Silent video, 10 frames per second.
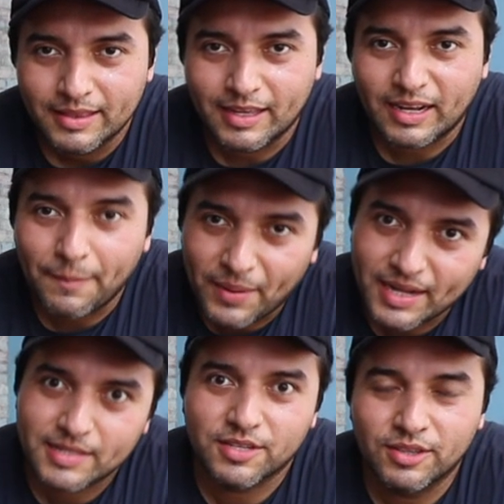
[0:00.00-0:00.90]

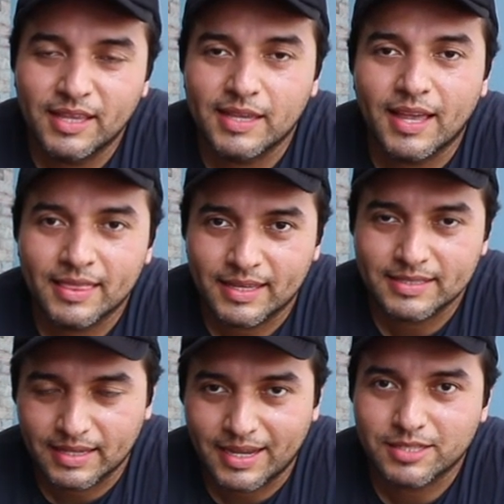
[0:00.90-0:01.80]
reparación de
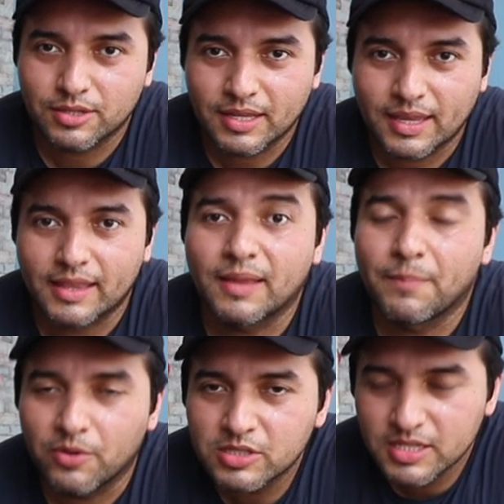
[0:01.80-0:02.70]
llantas en caso de que te
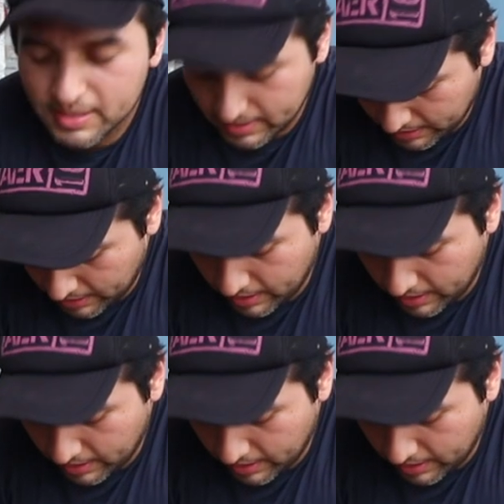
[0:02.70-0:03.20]
ponches.